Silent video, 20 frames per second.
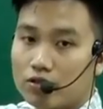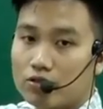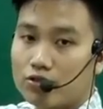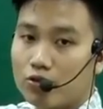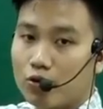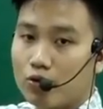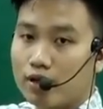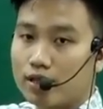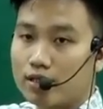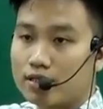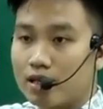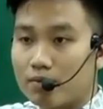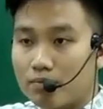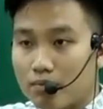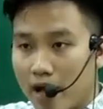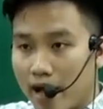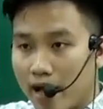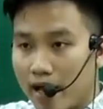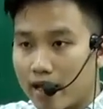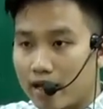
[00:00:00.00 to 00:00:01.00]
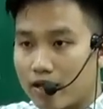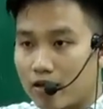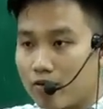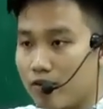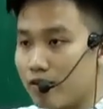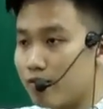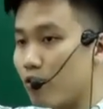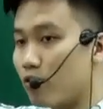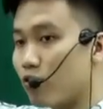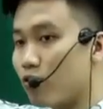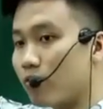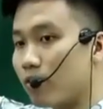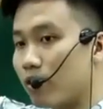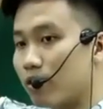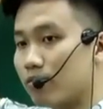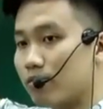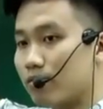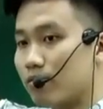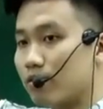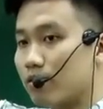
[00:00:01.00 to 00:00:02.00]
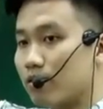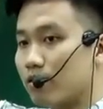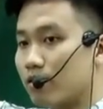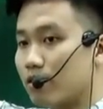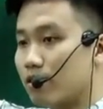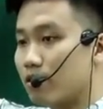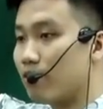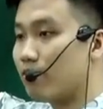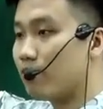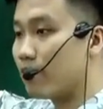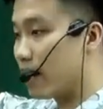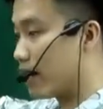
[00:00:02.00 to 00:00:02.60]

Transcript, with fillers: Số này rất bé, có phải vô cùng không? Không